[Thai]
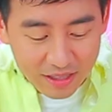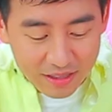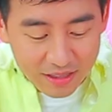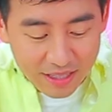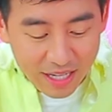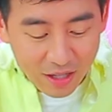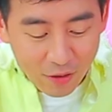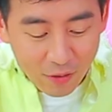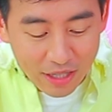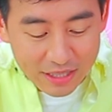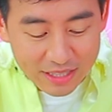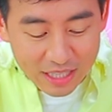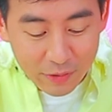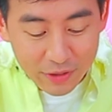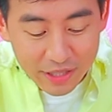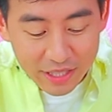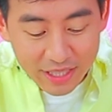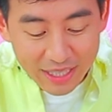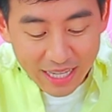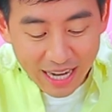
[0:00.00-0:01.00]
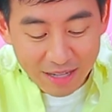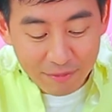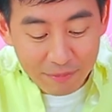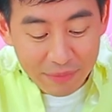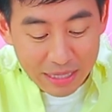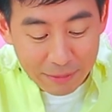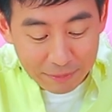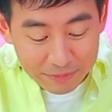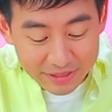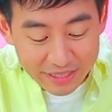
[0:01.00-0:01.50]
หลายๆคนอาจใช้วิธีการ
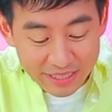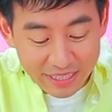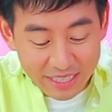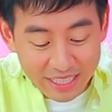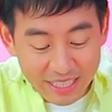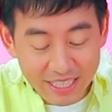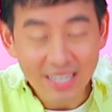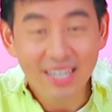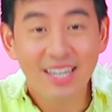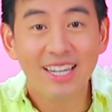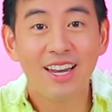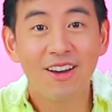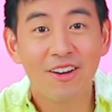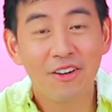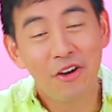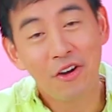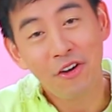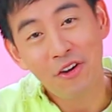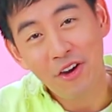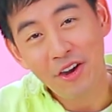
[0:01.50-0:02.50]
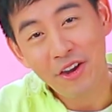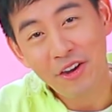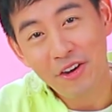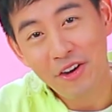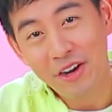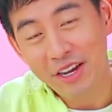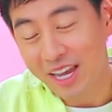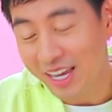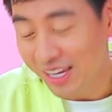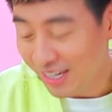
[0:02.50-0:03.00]
บีบสีแล้วก็ค่
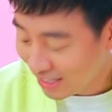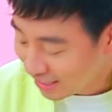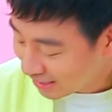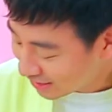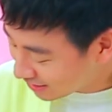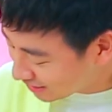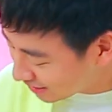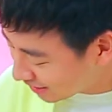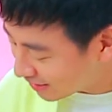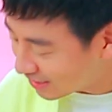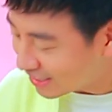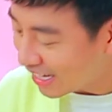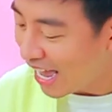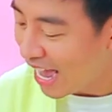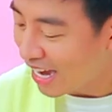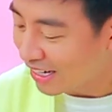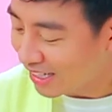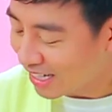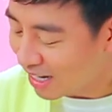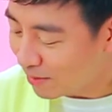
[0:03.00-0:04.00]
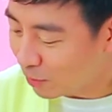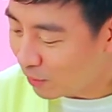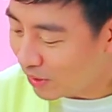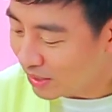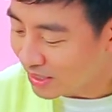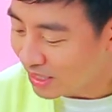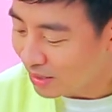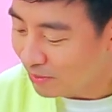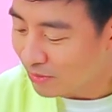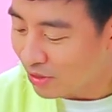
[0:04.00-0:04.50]
อยๆให้เจือจางนะครับ หรือ
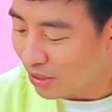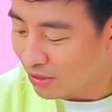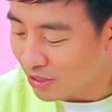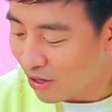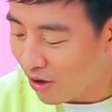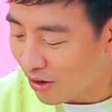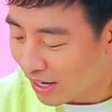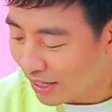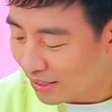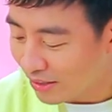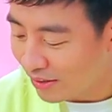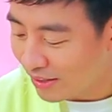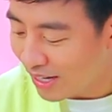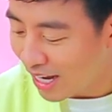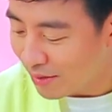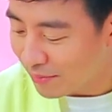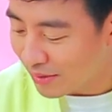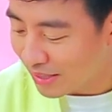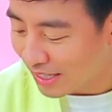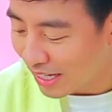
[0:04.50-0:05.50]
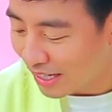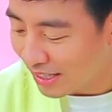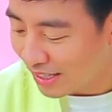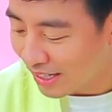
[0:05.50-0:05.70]
ว่าซึมต่อๆกันก็ได้เหมือนกัน